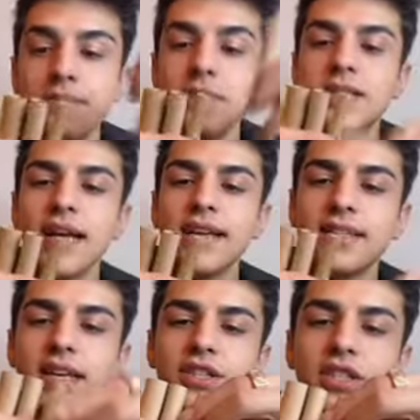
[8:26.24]
Bir
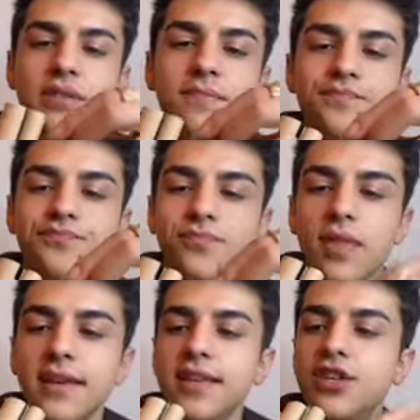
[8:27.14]
tanesini açayım.
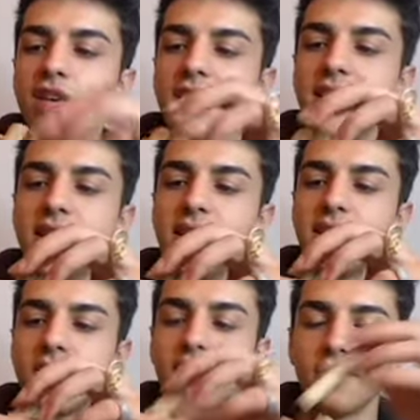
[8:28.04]
İçeriğini
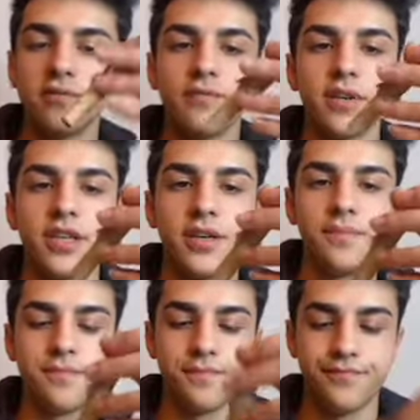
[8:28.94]

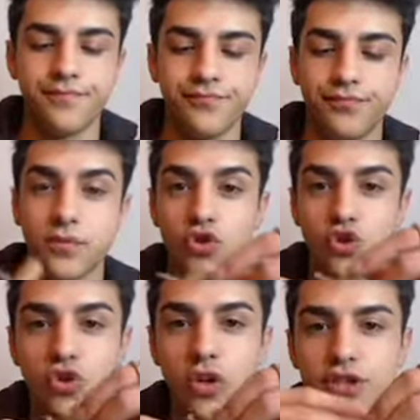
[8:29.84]
bakayım.
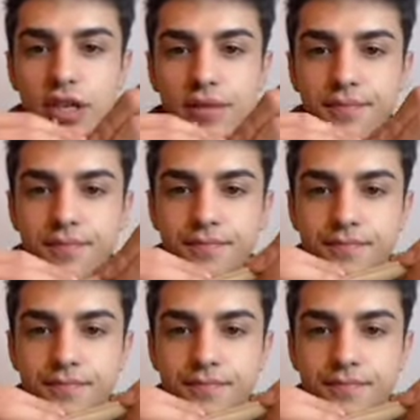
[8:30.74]
Şunu açalım.